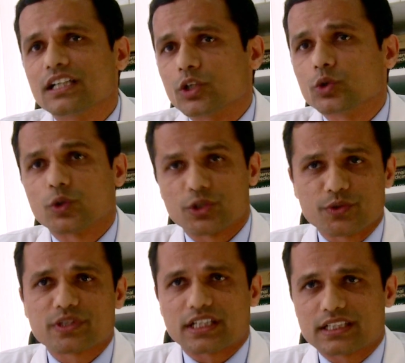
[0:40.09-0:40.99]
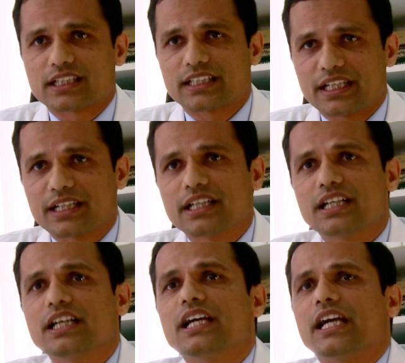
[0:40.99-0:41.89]
ग्लूकोज यूज़ कर सकता है
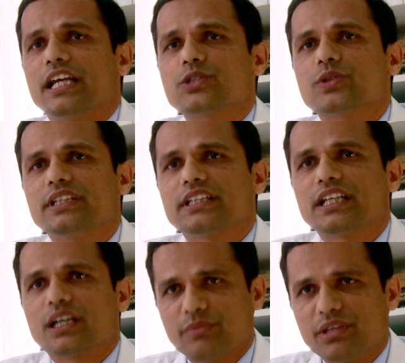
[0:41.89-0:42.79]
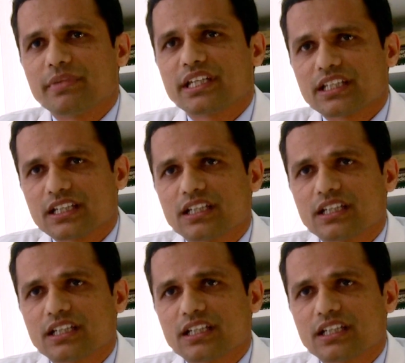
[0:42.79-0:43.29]
इंसुलिन की कमी में